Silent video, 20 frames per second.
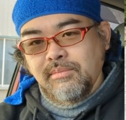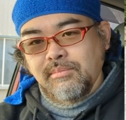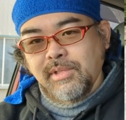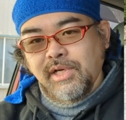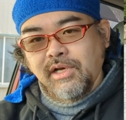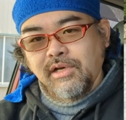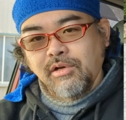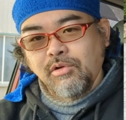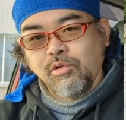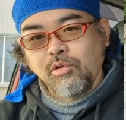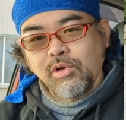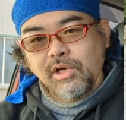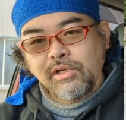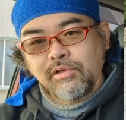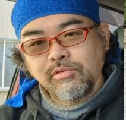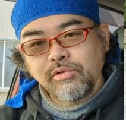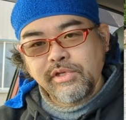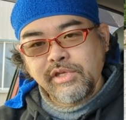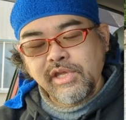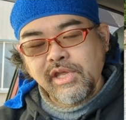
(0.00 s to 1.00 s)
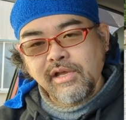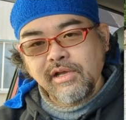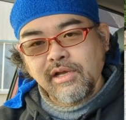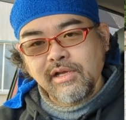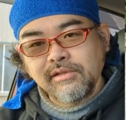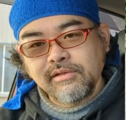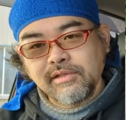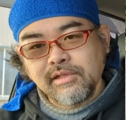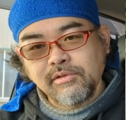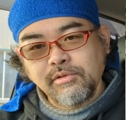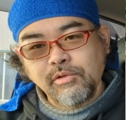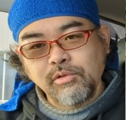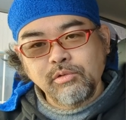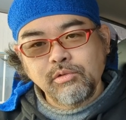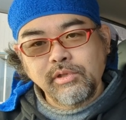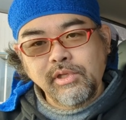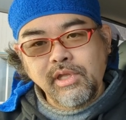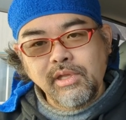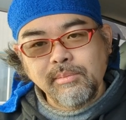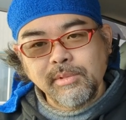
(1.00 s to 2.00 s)
まあ、崩落危険があったというこ
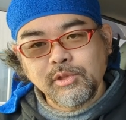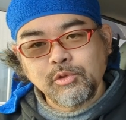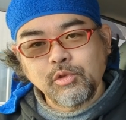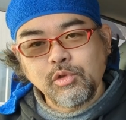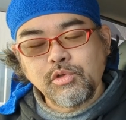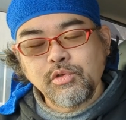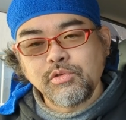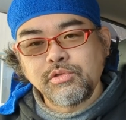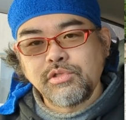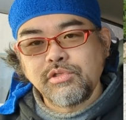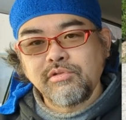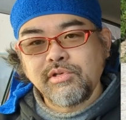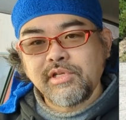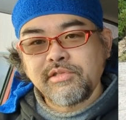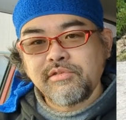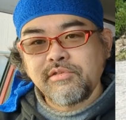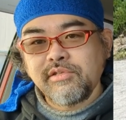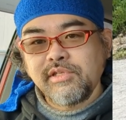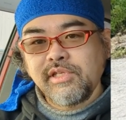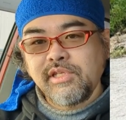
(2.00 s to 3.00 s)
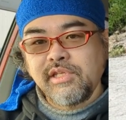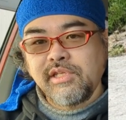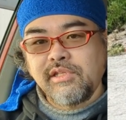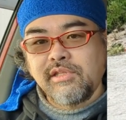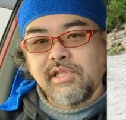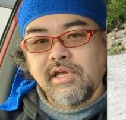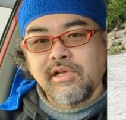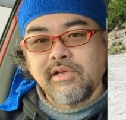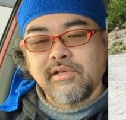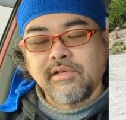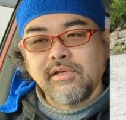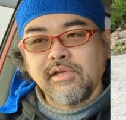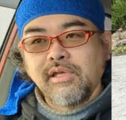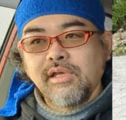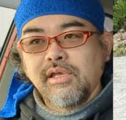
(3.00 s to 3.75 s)
とで、まあ、今年の10月に一旦、